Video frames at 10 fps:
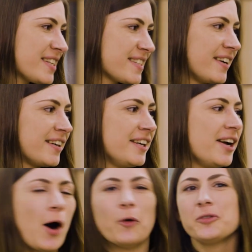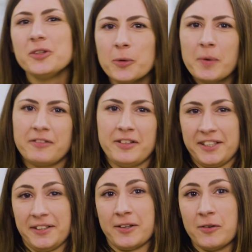Wasser auf die
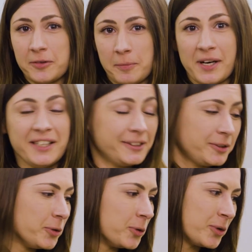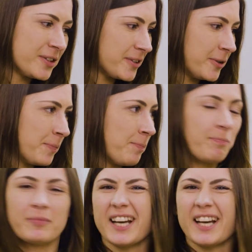Oberfläche drauf gemacht und ähm,